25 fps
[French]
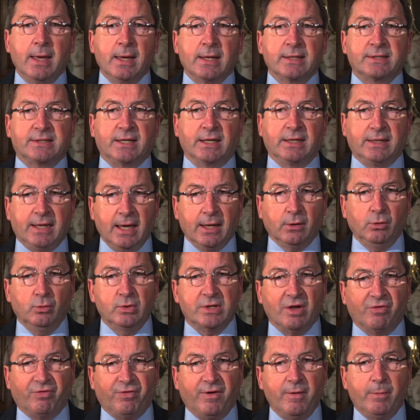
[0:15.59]
cette guerre
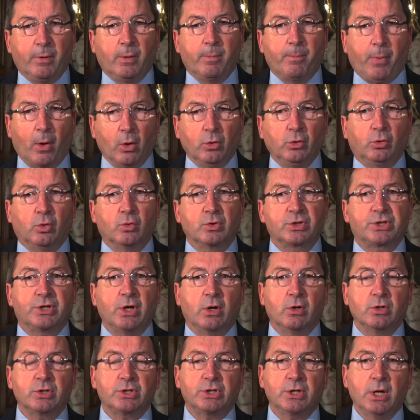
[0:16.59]
nous a fait prendre
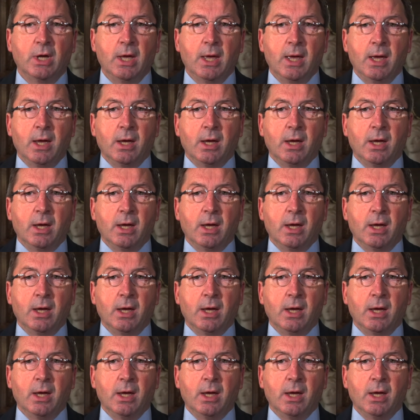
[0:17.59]
conscience